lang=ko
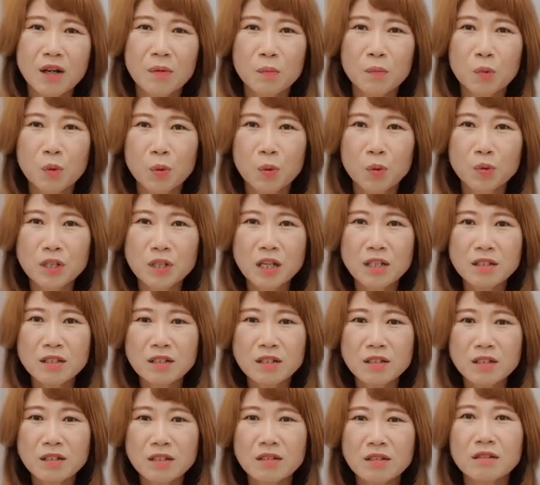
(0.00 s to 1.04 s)
뭐
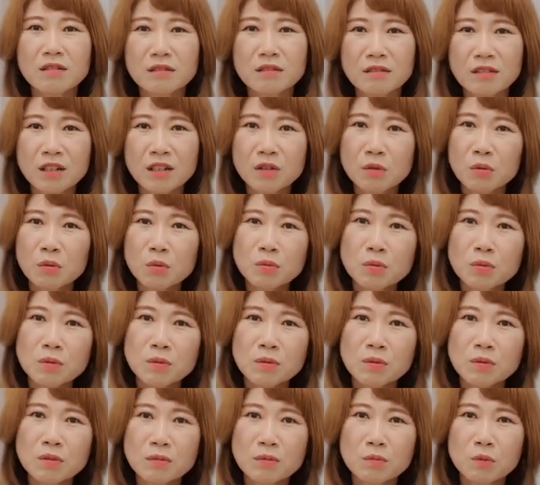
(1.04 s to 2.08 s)
사실 내
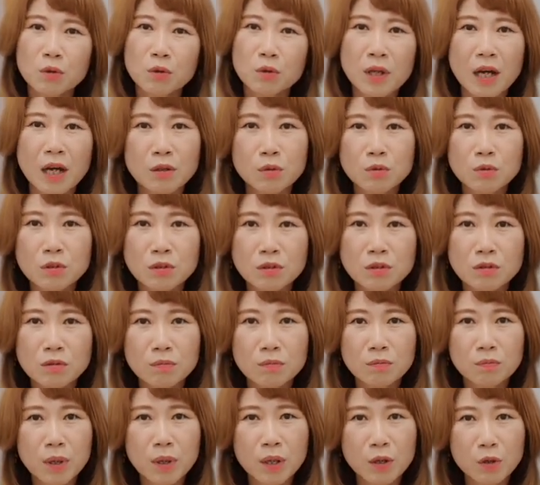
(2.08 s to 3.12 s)
돈은 뭐 단돈
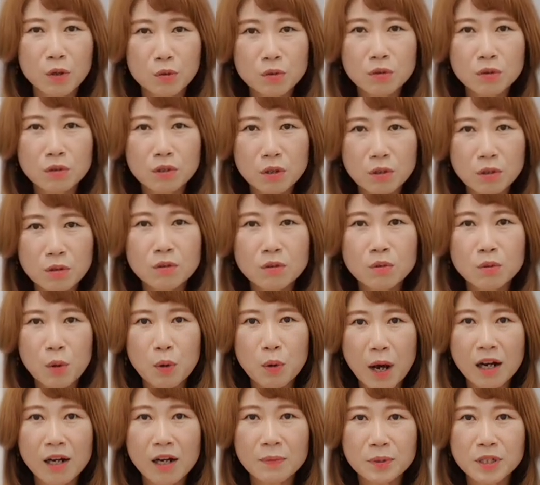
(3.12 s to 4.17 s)
백 원, 천 원도
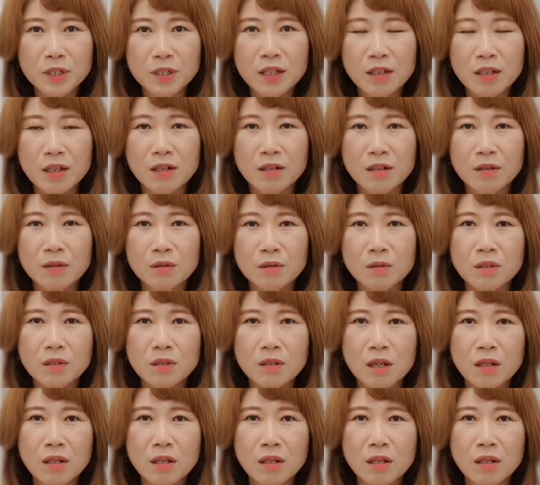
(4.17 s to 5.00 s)
아깝잖아요.